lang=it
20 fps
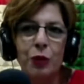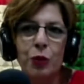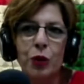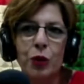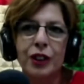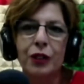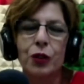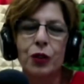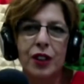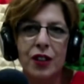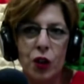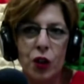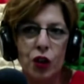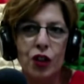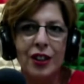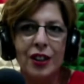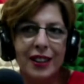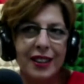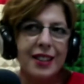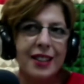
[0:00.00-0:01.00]
motivo di
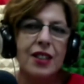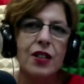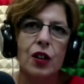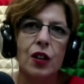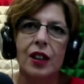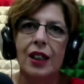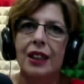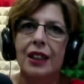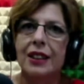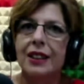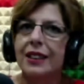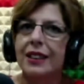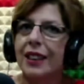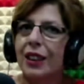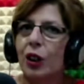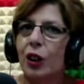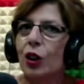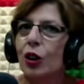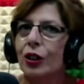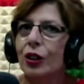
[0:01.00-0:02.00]
socializzazione
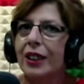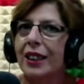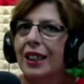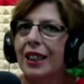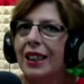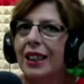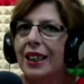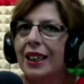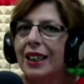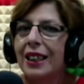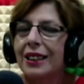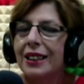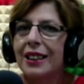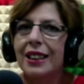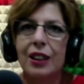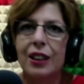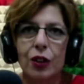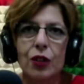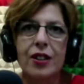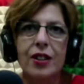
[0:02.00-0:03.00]
all'interno delle,
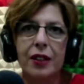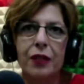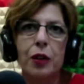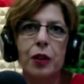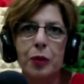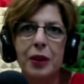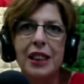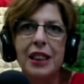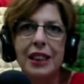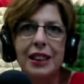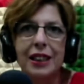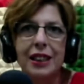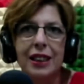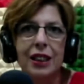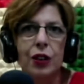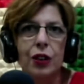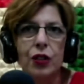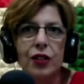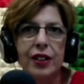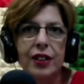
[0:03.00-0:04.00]
delle, nostre famiglie,
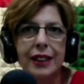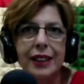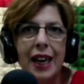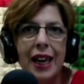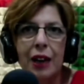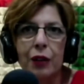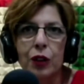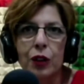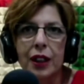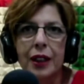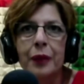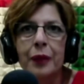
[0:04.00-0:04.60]
delle nostre tavole. E